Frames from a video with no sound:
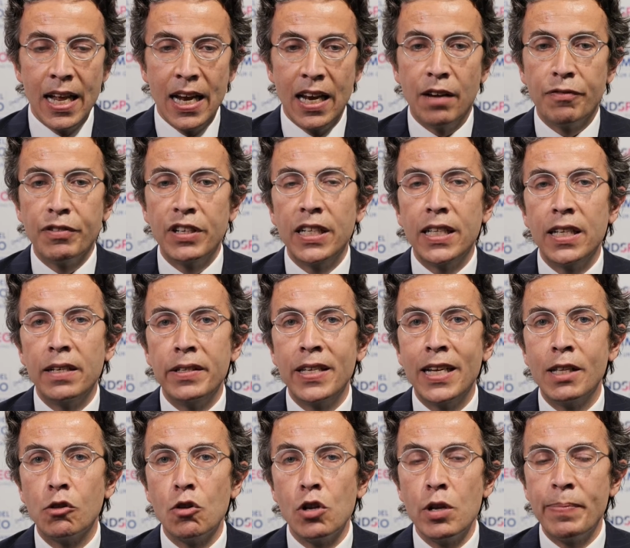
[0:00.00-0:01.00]
La fine del
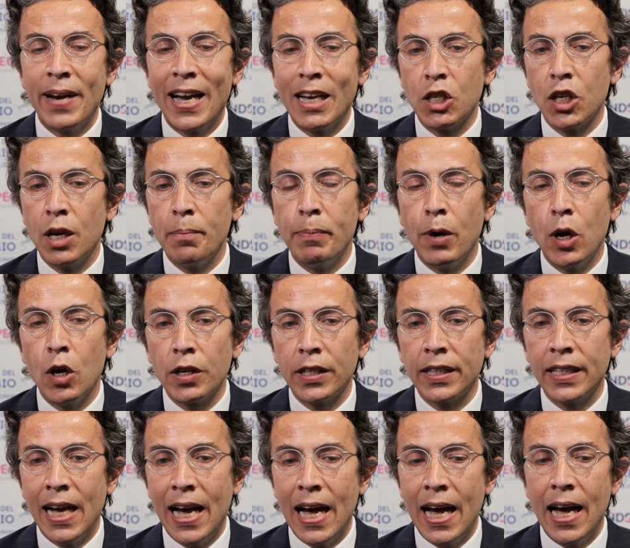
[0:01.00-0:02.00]
dividendo di pace
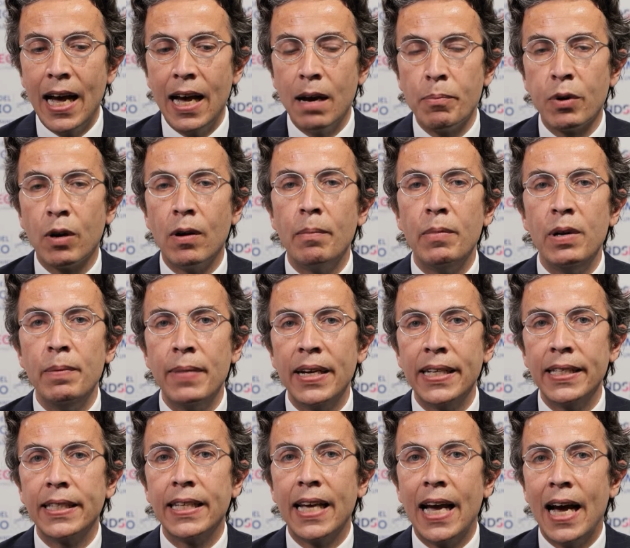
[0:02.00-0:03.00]
porta
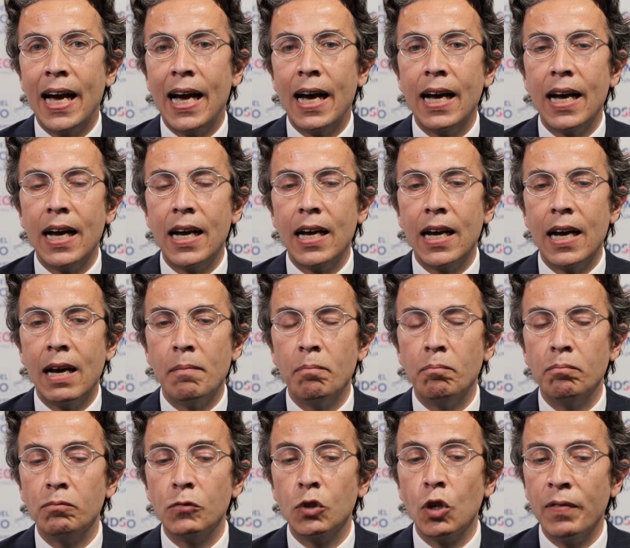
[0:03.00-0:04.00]
probabilmente a a
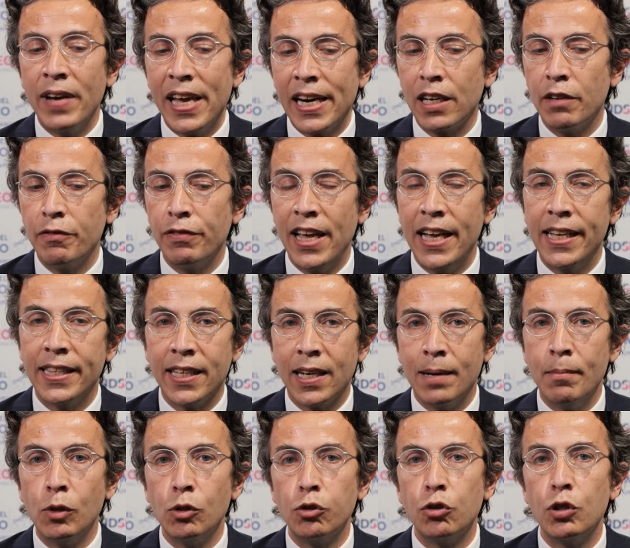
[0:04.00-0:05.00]
dover
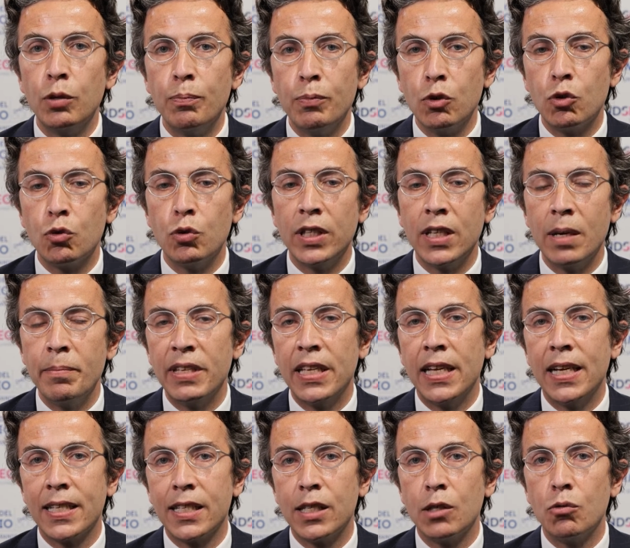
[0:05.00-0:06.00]
riflettere molto di più sui temi
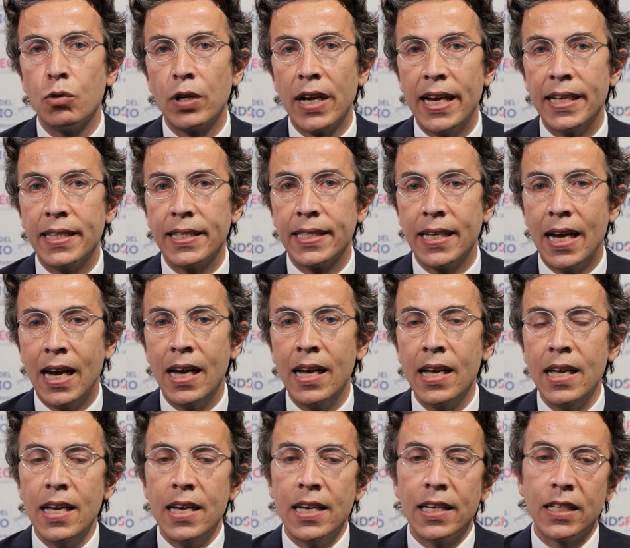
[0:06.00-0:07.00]
della sicurezza
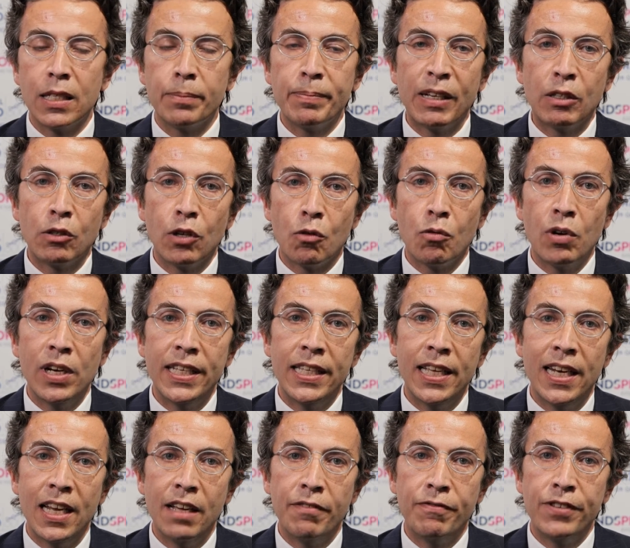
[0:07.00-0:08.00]
rispetto a quelli
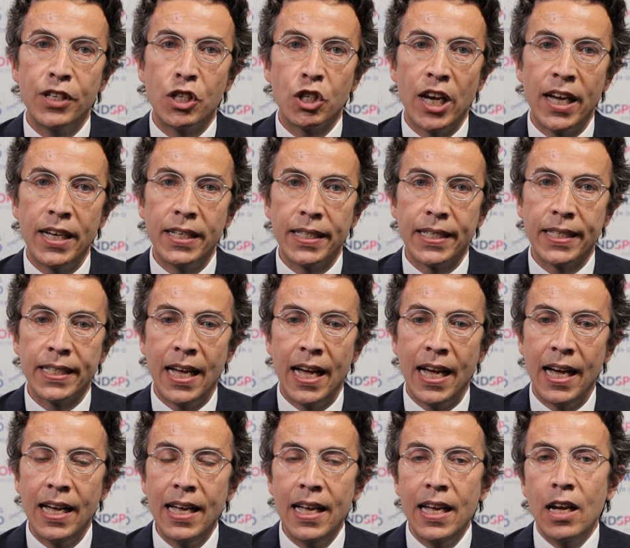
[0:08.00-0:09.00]

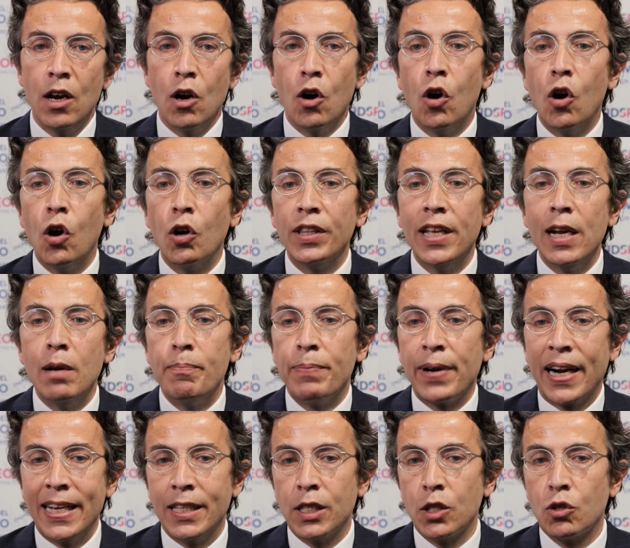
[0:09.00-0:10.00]
dell'efficienza o del
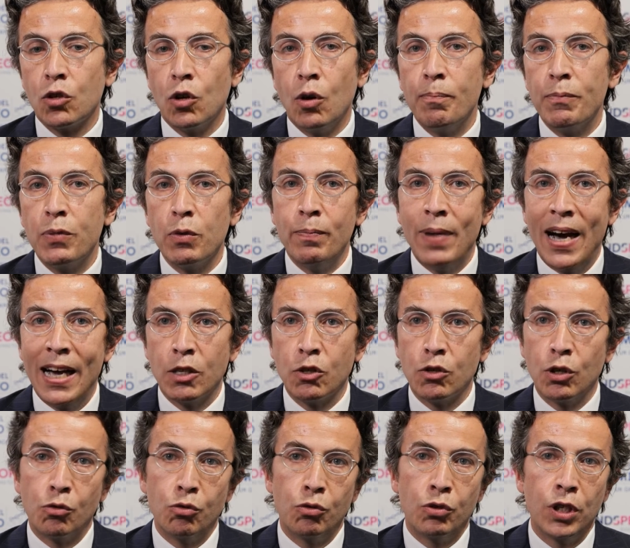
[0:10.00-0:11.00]
prezzo più
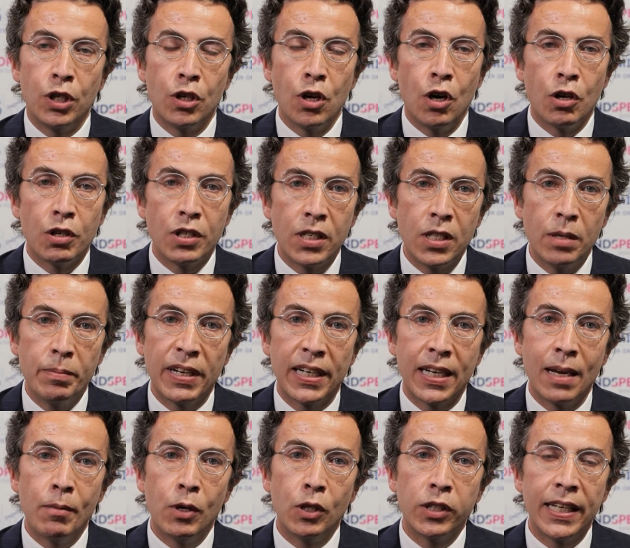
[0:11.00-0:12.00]
basso a tutti i costi,
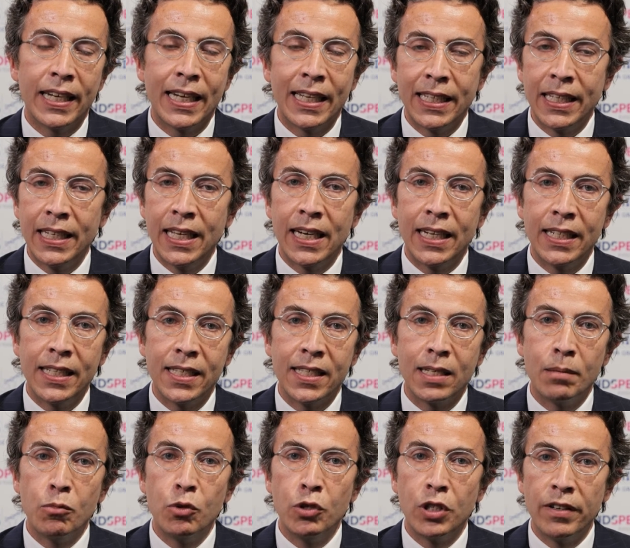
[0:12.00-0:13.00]
perché molte catene
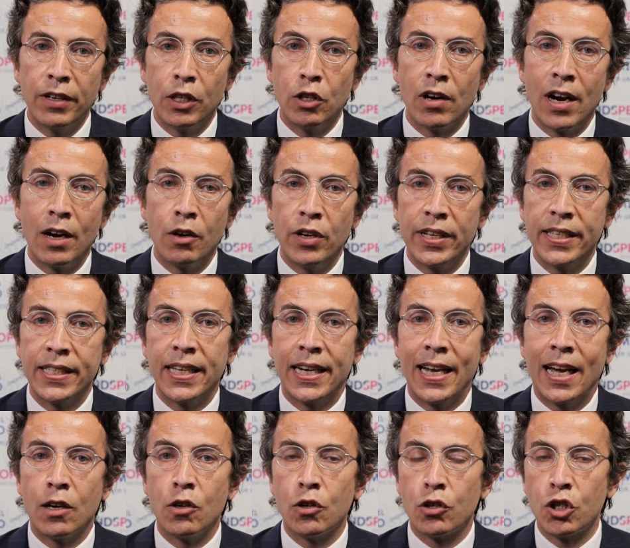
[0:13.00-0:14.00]
redistributive dovranno essere
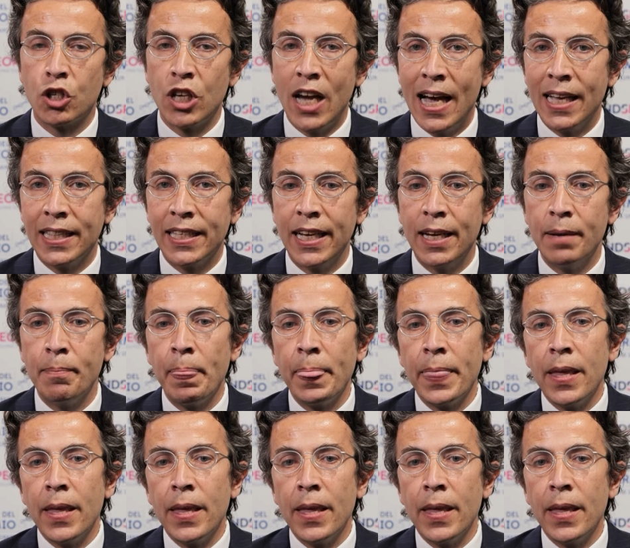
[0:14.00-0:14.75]
accorciate,